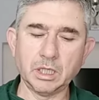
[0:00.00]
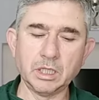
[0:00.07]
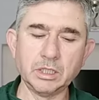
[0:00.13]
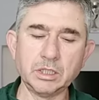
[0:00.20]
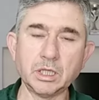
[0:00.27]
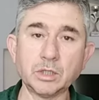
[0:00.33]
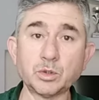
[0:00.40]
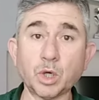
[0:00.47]

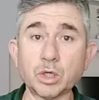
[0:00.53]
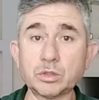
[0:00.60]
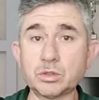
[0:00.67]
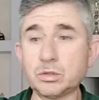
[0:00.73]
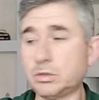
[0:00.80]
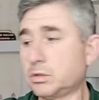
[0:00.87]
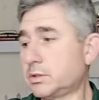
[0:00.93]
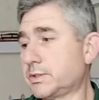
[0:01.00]
eni de
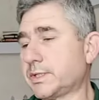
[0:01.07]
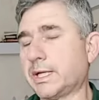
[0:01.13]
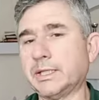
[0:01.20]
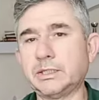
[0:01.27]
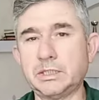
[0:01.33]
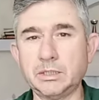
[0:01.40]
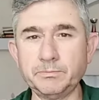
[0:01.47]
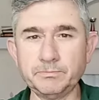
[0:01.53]
4
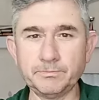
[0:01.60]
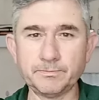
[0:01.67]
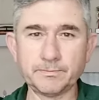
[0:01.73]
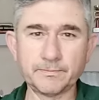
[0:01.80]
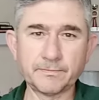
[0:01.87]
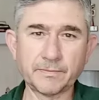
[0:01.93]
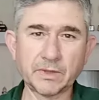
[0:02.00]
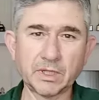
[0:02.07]
santim.
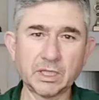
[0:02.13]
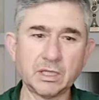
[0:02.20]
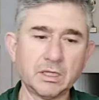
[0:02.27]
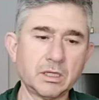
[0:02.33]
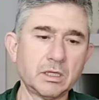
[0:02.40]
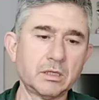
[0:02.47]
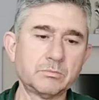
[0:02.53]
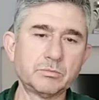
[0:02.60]

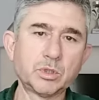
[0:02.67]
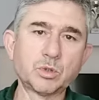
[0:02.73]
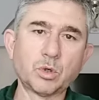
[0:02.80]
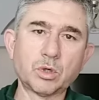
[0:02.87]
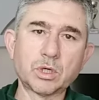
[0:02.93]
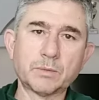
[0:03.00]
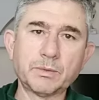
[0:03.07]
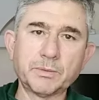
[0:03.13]
Bir
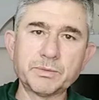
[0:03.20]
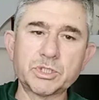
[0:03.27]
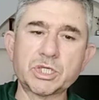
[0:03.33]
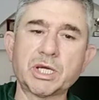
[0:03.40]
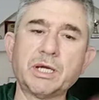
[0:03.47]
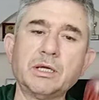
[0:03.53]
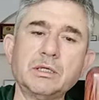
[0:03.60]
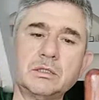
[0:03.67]
doğrama
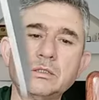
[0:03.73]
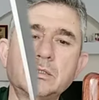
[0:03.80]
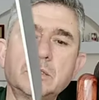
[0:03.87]
bıçağı.